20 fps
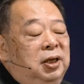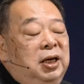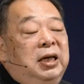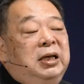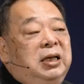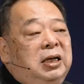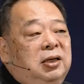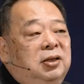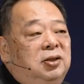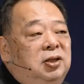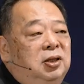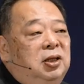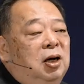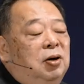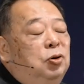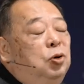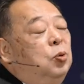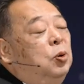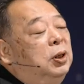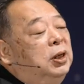你一定知
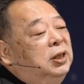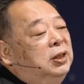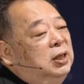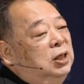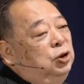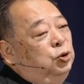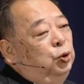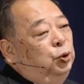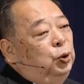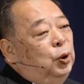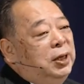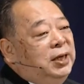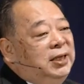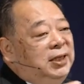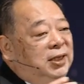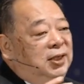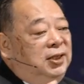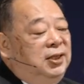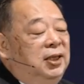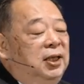道，如果你信主一段
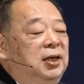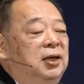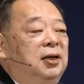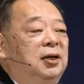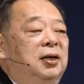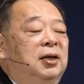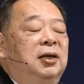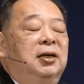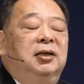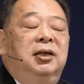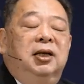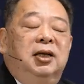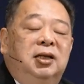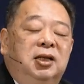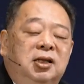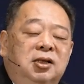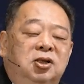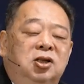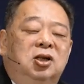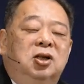时间了，你一
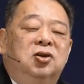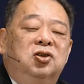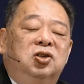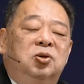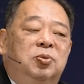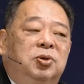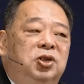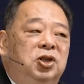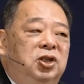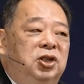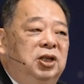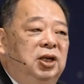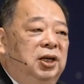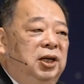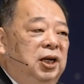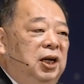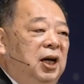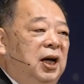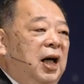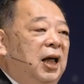定知道什么是圣
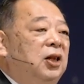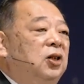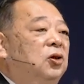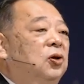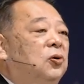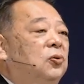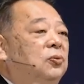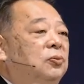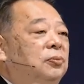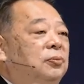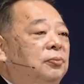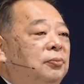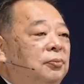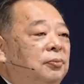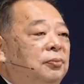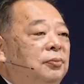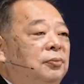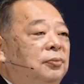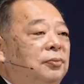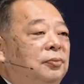灵的感动。
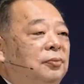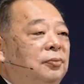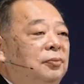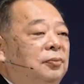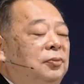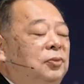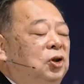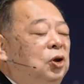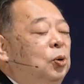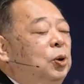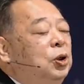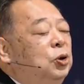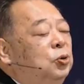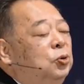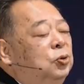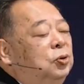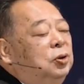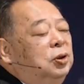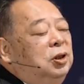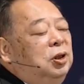你会
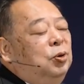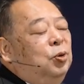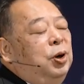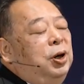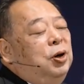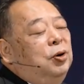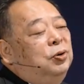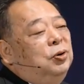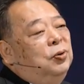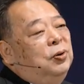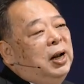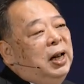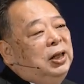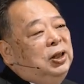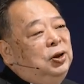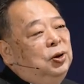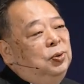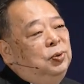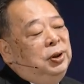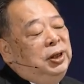你会有一种
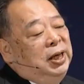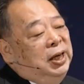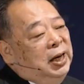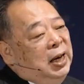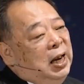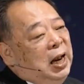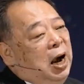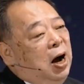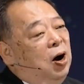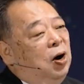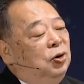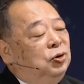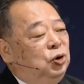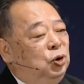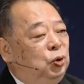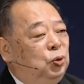感动，你应该好好去